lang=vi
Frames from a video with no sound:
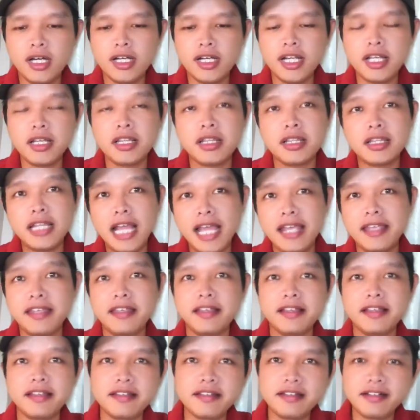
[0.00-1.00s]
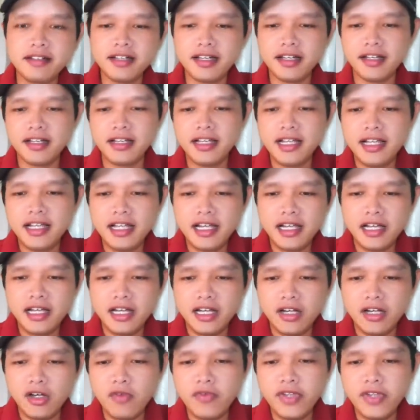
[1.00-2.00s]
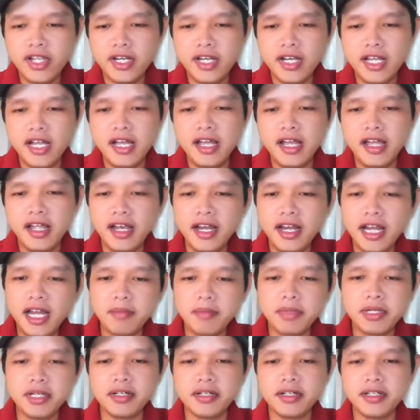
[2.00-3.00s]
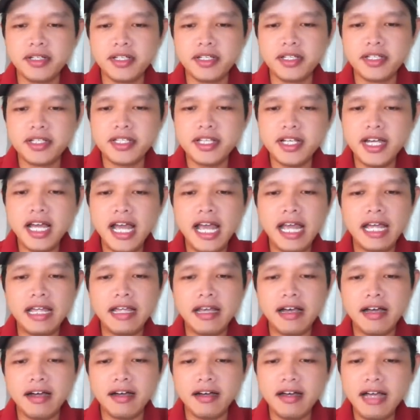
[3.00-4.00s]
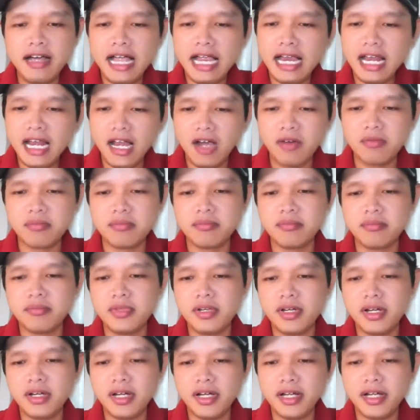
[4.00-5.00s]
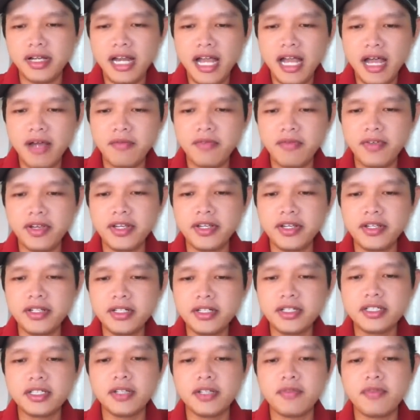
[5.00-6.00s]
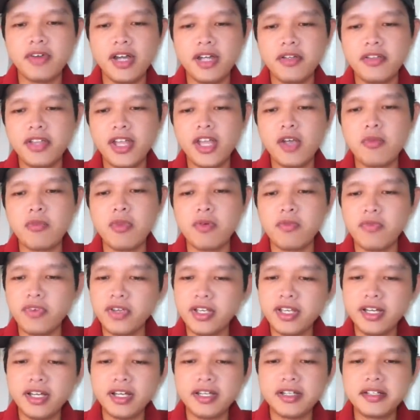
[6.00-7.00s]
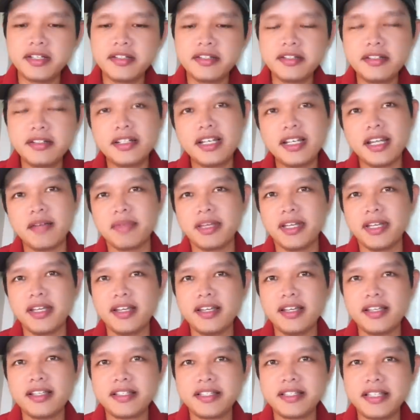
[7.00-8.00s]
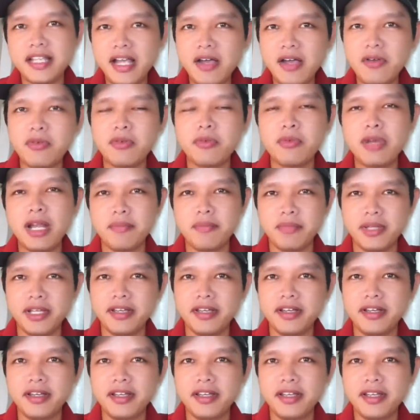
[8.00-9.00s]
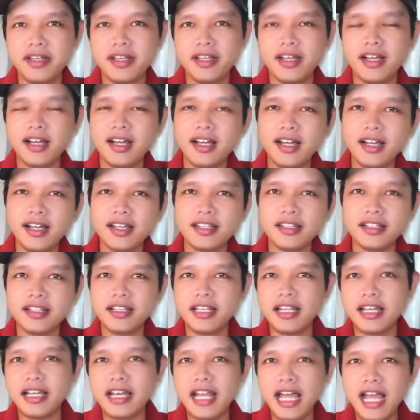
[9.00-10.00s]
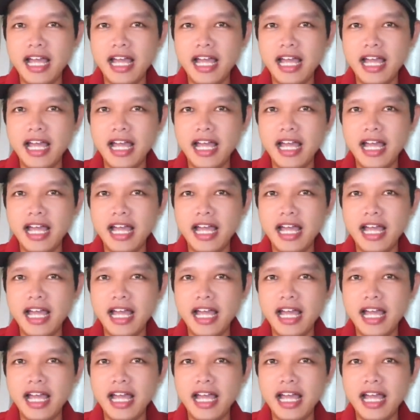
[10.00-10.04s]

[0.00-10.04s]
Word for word: đánh Tây ngày trước có viết là hễ làm người chứ ai ở hai lòng, đã vì nước thì phải theo một phía, trước làm nghĩa sau làm nghĩa. Tức là